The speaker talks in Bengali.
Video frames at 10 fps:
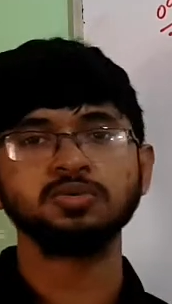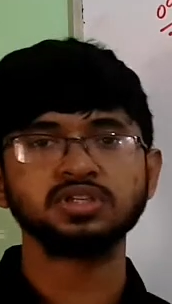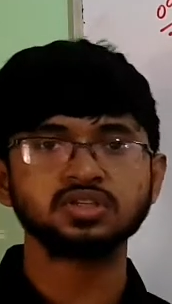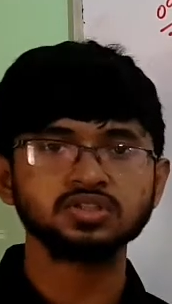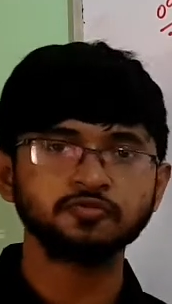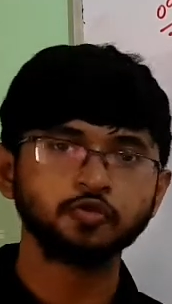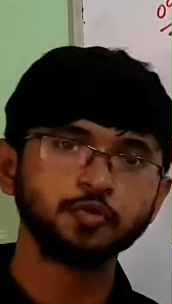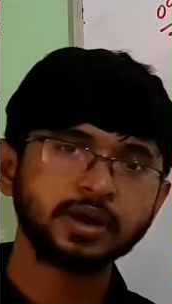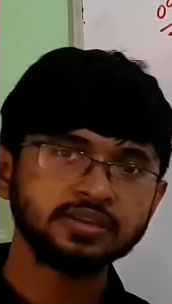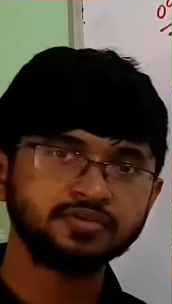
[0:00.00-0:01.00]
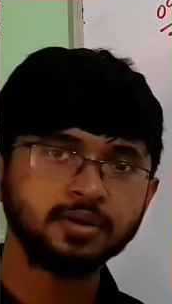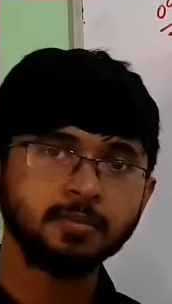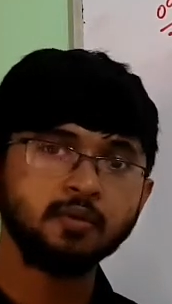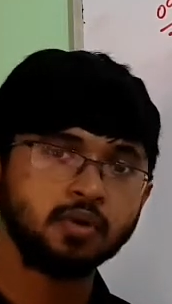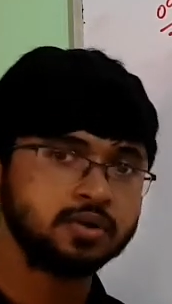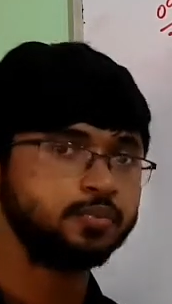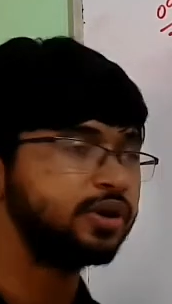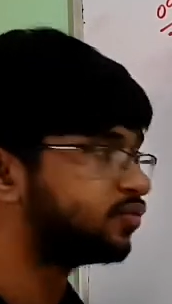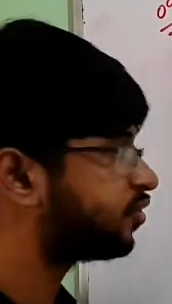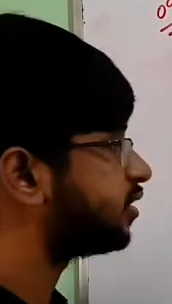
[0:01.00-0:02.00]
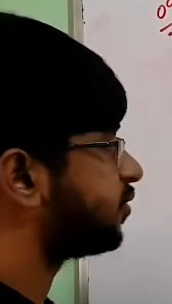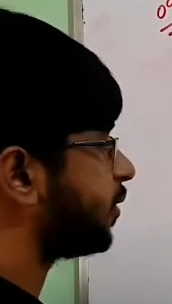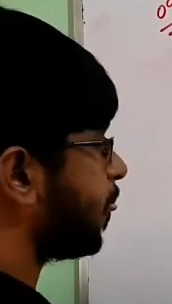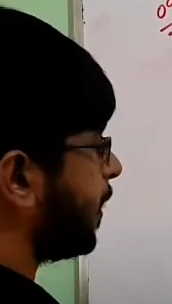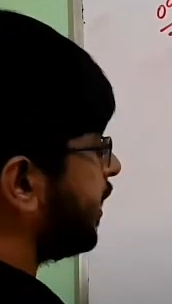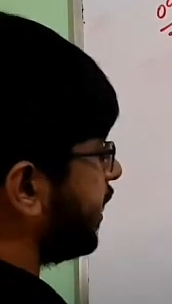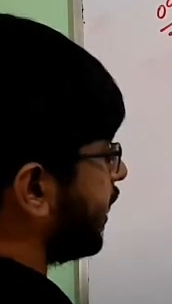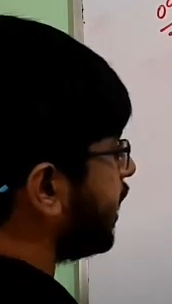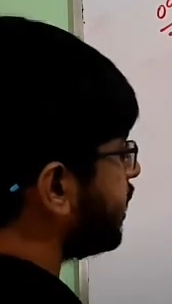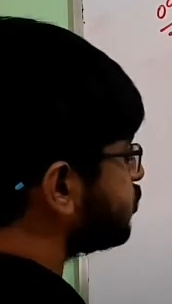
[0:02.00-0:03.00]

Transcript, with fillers: হবে সেটা হচ্ছে ফোর বাই থ্রি বা ওয়ান পয়েন্ট থ্রি থ্রি এখানে